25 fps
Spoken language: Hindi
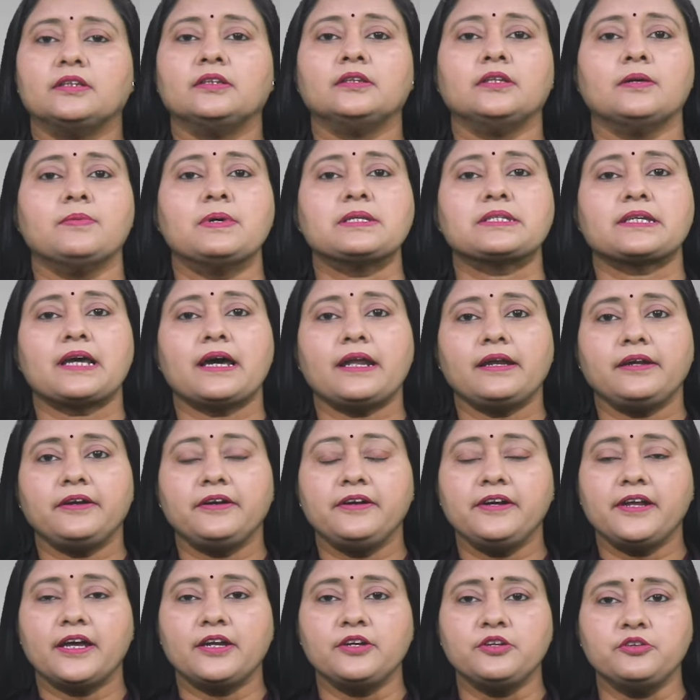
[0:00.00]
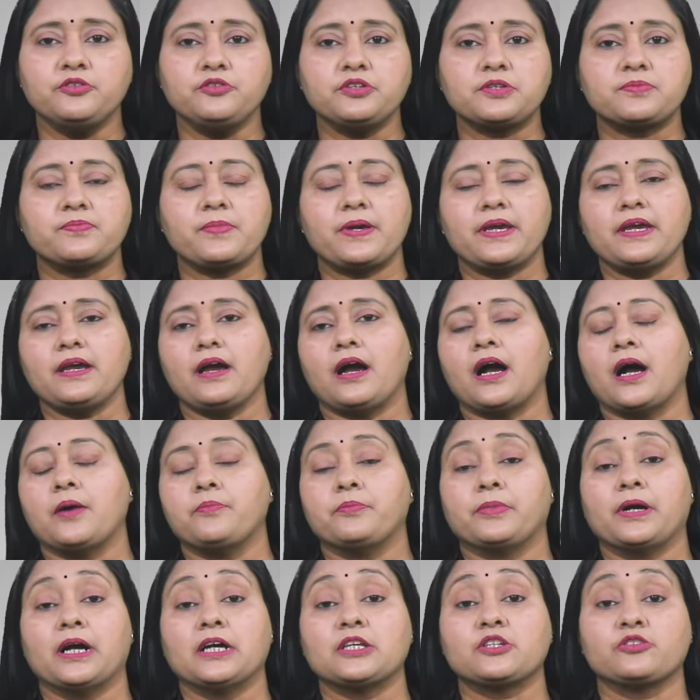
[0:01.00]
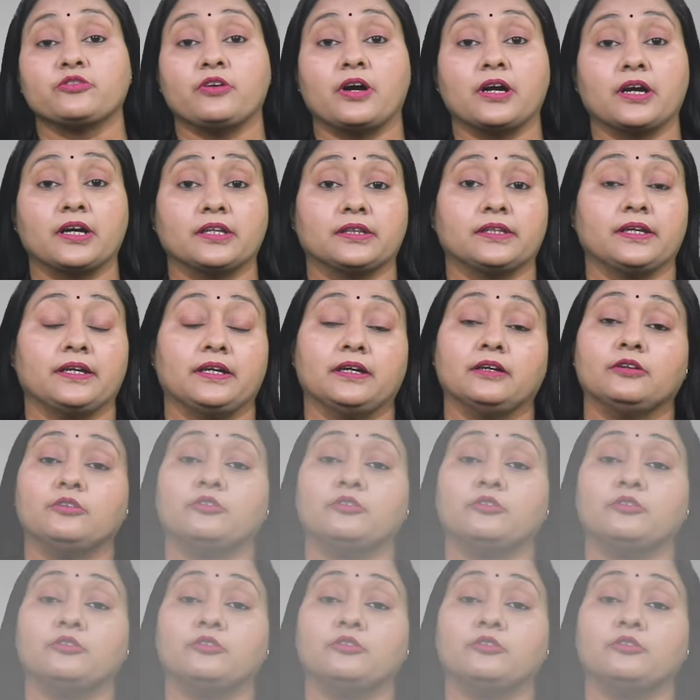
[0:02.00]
नमस्कार इंडिया न्यूज़ में आपका स्वागत है